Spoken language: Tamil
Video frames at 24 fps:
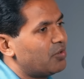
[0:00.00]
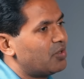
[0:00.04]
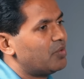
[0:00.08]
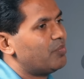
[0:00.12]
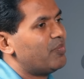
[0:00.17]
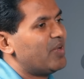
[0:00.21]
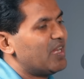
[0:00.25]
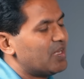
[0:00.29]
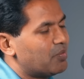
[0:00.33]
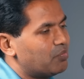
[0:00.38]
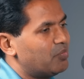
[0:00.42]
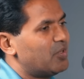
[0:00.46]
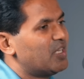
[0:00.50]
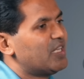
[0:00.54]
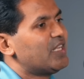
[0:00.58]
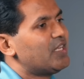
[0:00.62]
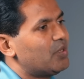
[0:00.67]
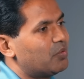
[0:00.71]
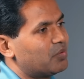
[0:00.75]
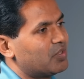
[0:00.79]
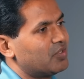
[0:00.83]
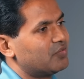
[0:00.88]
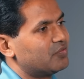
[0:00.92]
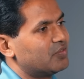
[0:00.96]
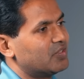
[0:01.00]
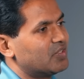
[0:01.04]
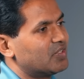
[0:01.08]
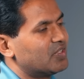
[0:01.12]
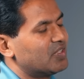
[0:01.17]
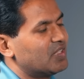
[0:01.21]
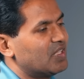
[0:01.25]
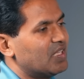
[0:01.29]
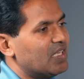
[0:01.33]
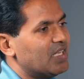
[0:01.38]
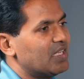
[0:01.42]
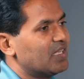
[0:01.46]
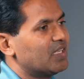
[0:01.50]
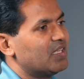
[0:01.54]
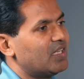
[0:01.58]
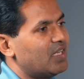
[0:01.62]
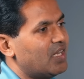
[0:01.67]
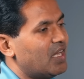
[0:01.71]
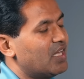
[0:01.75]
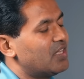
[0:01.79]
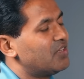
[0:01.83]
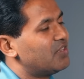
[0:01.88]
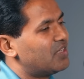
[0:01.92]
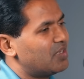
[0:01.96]
கன் மேக் மணி அவுட் ஆஃப்
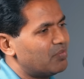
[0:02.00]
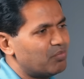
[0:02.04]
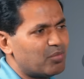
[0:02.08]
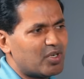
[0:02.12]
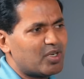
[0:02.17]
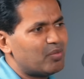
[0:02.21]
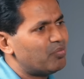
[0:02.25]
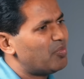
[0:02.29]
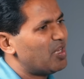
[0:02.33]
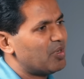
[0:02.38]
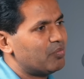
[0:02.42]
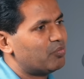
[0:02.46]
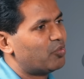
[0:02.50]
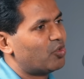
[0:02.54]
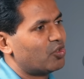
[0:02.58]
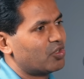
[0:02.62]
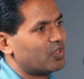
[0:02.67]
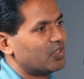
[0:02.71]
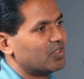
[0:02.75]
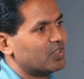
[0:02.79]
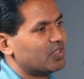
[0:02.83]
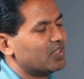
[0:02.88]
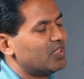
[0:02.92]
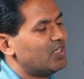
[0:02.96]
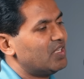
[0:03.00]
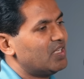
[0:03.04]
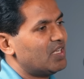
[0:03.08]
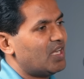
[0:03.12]
இல்லைங்களா அது ரொம்ப ரொம்ப இம்பார்ட்டன்ட்